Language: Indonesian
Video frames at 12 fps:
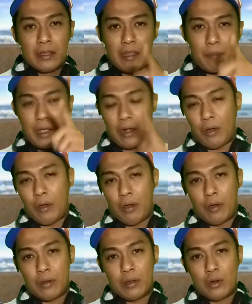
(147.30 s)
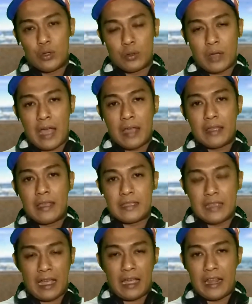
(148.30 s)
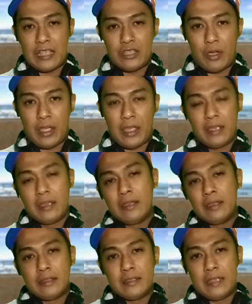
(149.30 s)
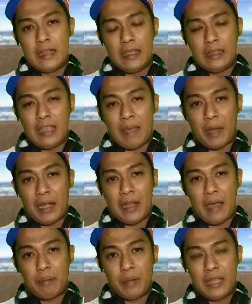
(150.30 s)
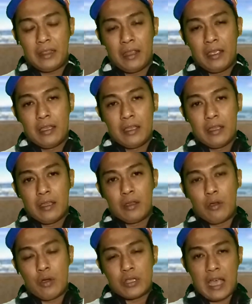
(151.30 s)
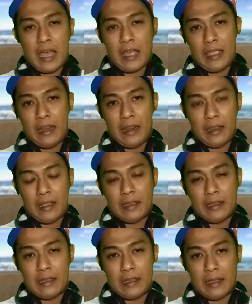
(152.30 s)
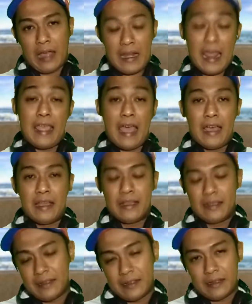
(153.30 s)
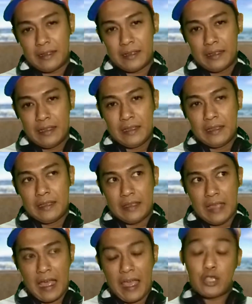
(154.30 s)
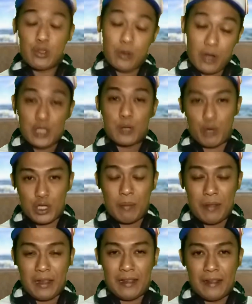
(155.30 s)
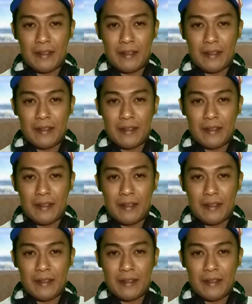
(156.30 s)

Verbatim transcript: Tapi kalau lu suka ya silahkan enjoy. Jadi tiap ada update, gue usahain uh, ada ya. Ya as soon as possible.